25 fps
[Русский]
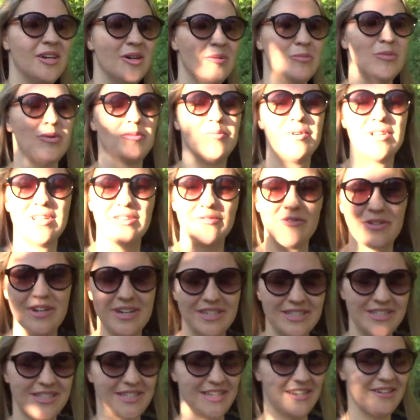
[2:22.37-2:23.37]
Мы были в
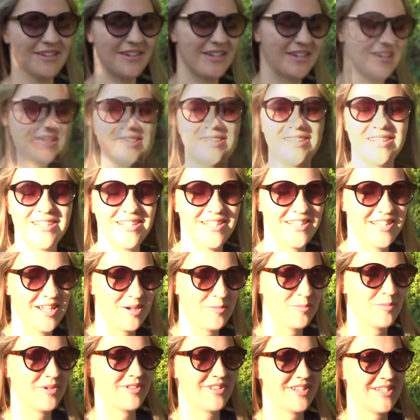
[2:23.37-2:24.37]
гостях, и
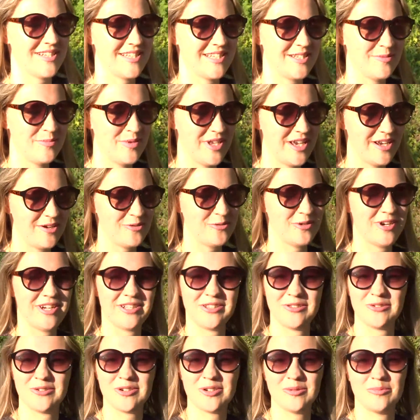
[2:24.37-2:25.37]
там была семья, у
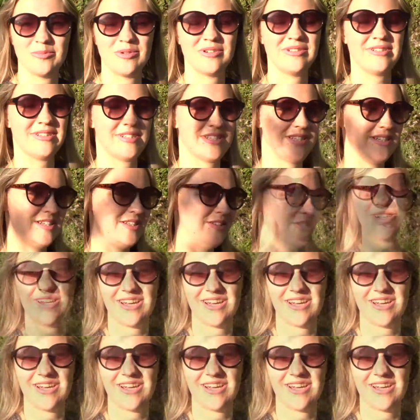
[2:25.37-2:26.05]
которых был сын.